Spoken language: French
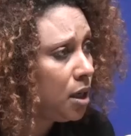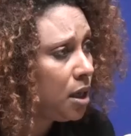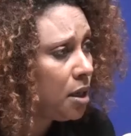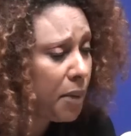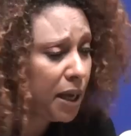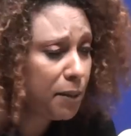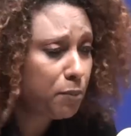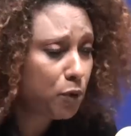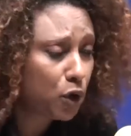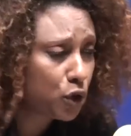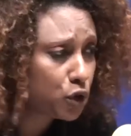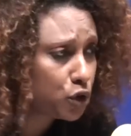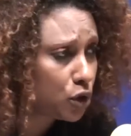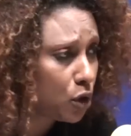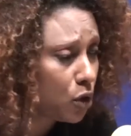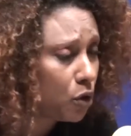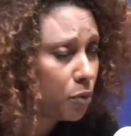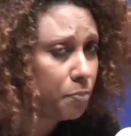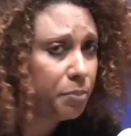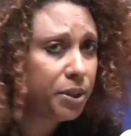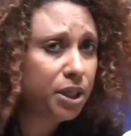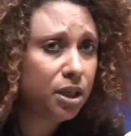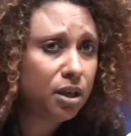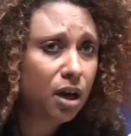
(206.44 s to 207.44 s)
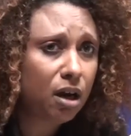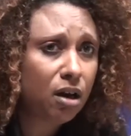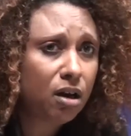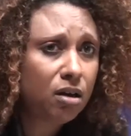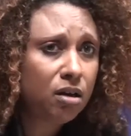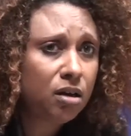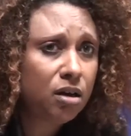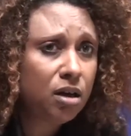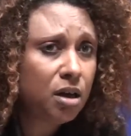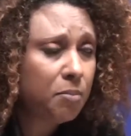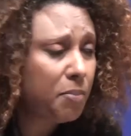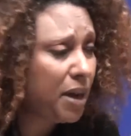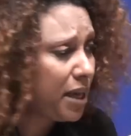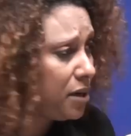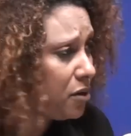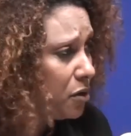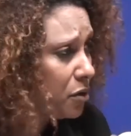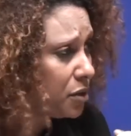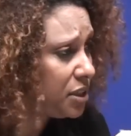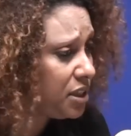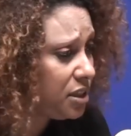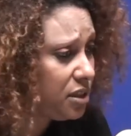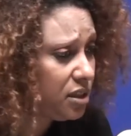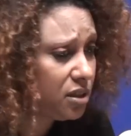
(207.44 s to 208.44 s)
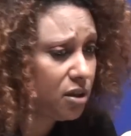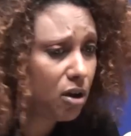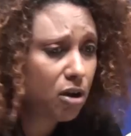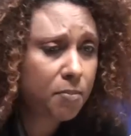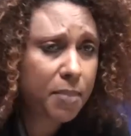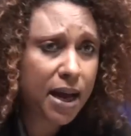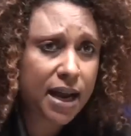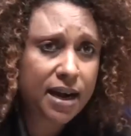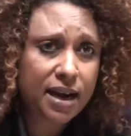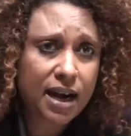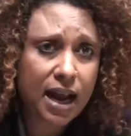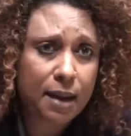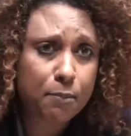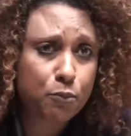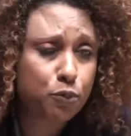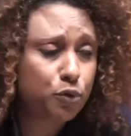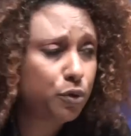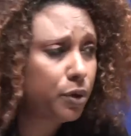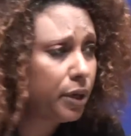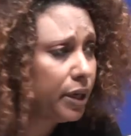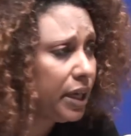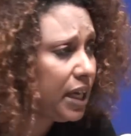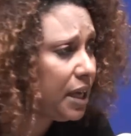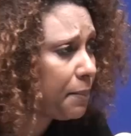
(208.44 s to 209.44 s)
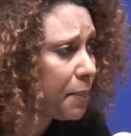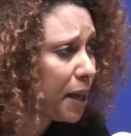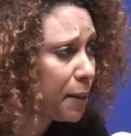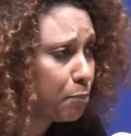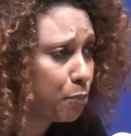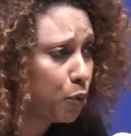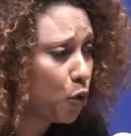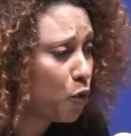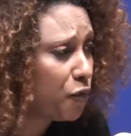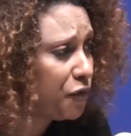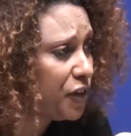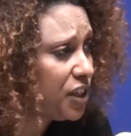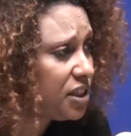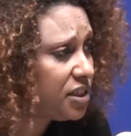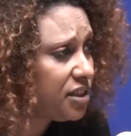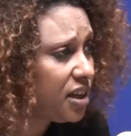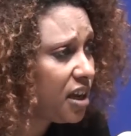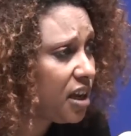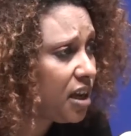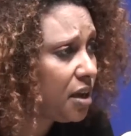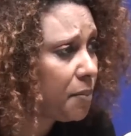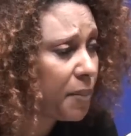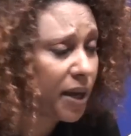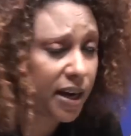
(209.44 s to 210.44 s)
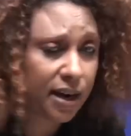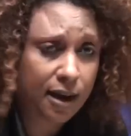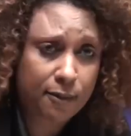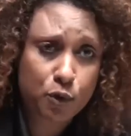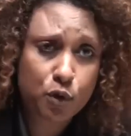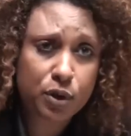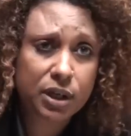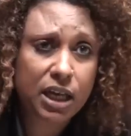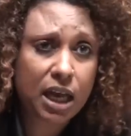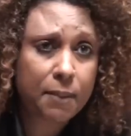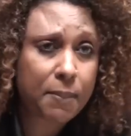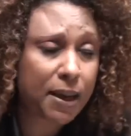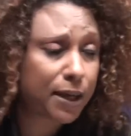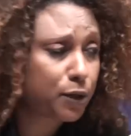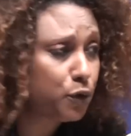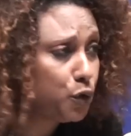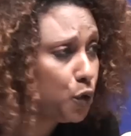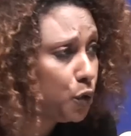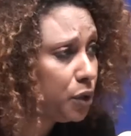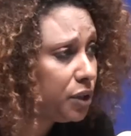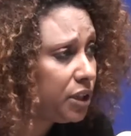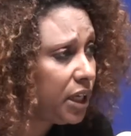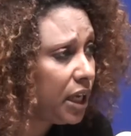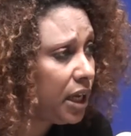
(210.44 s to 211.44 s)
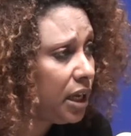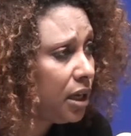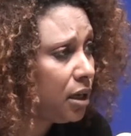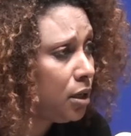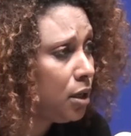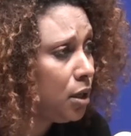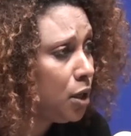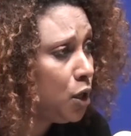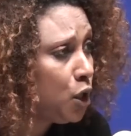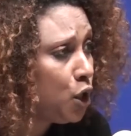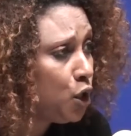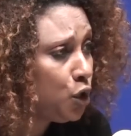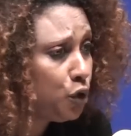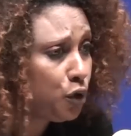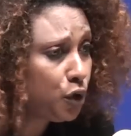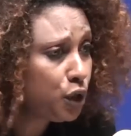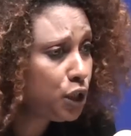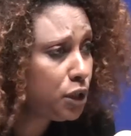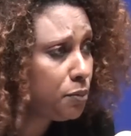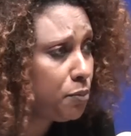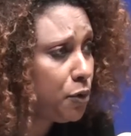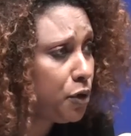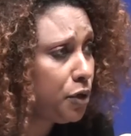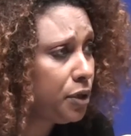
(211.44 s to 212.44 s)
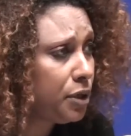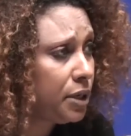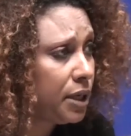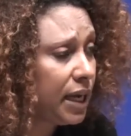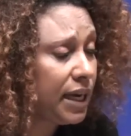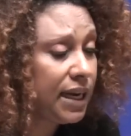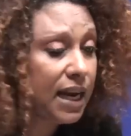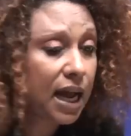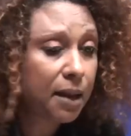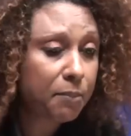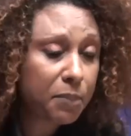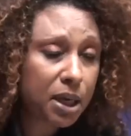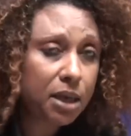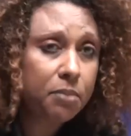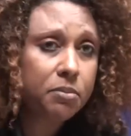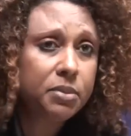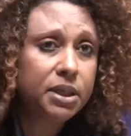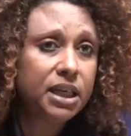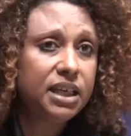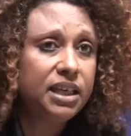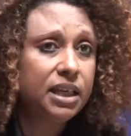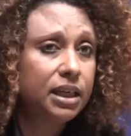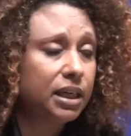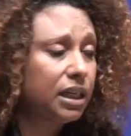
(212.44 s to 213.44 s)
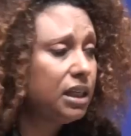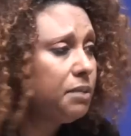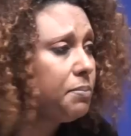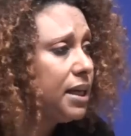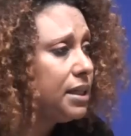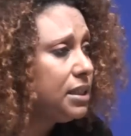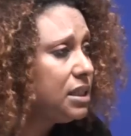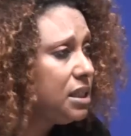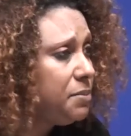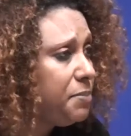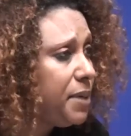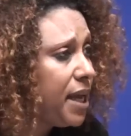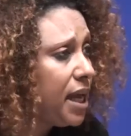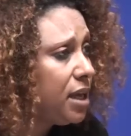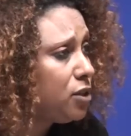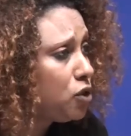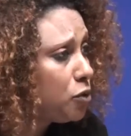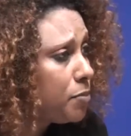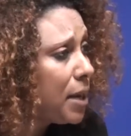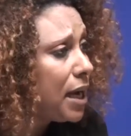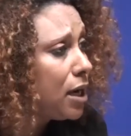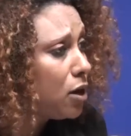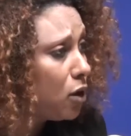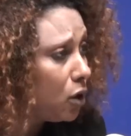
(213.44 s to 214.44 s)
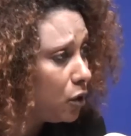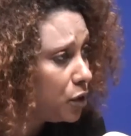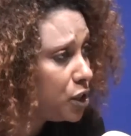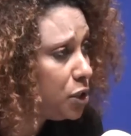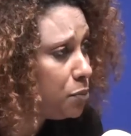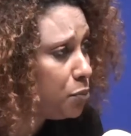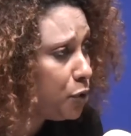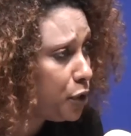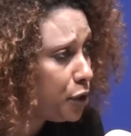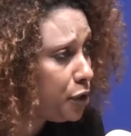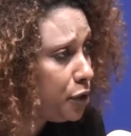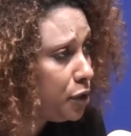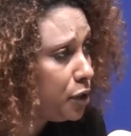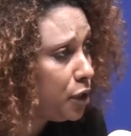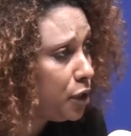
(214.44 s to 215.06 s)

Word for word: ban en bilan ban artisan ban laboureur ban professeur ban avocat ban docteur du di et même même qui pas rit bien di byaz grand du Quand